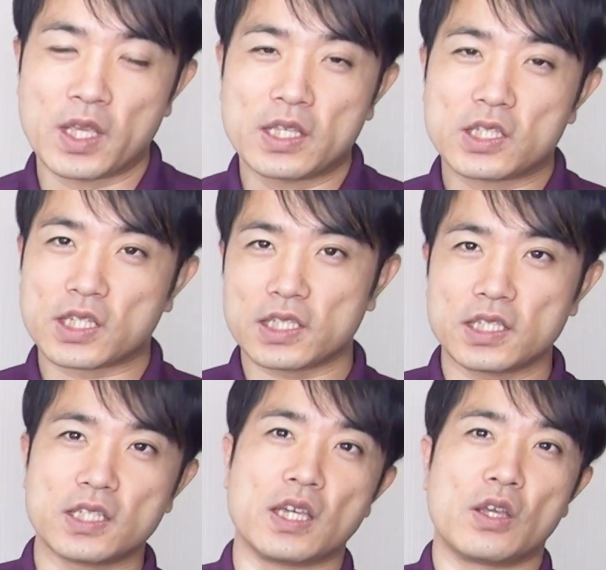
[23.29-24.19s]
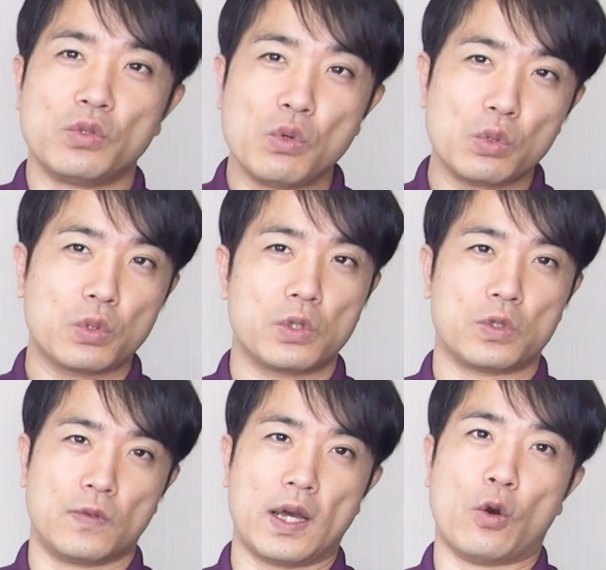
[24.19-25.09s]
しかし脳という
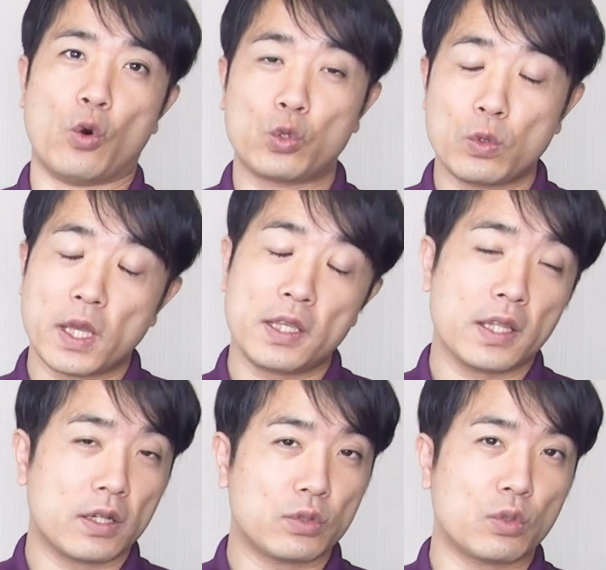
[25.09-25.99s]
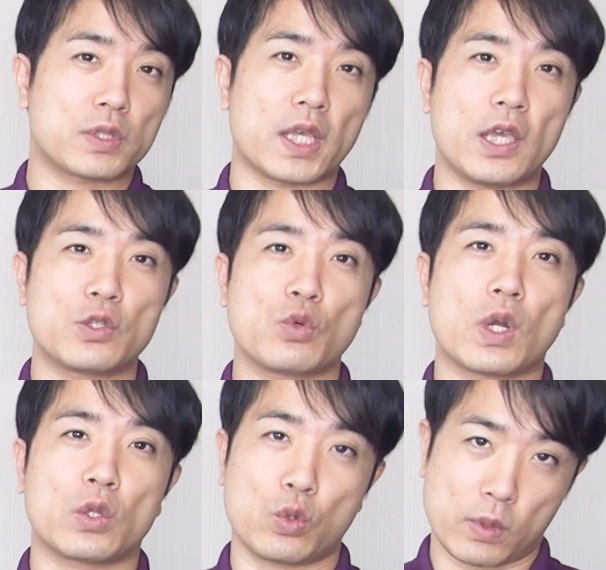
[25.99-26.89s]
のは大人になると成長
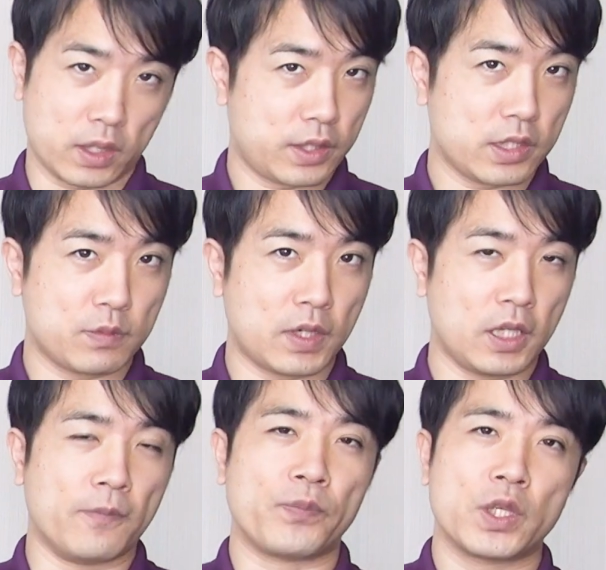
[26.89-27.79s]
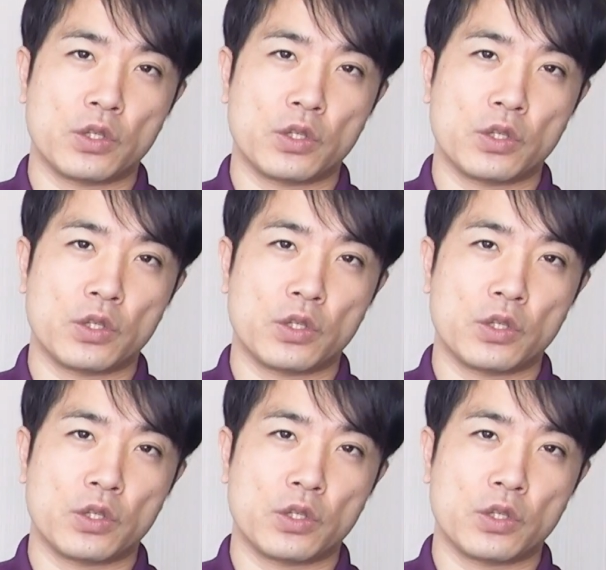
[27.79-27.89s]
が止まってしまい、